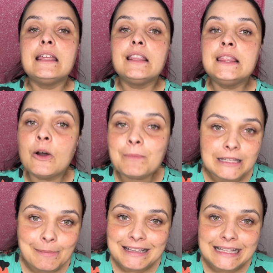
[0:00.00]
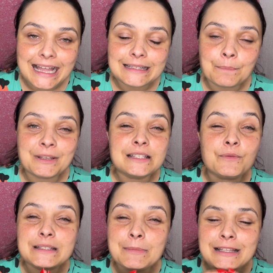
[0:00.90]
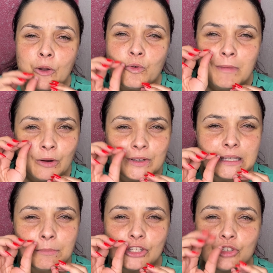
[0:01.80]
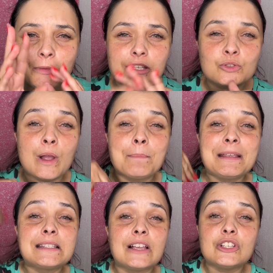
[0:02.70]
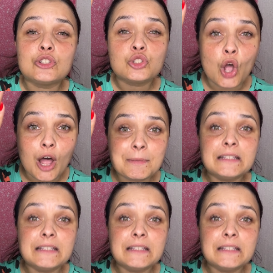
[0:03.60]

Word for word: não manda mais nada. Porque se você mandar alguma coisinha amanhã de manhã, sua mensagem sobe.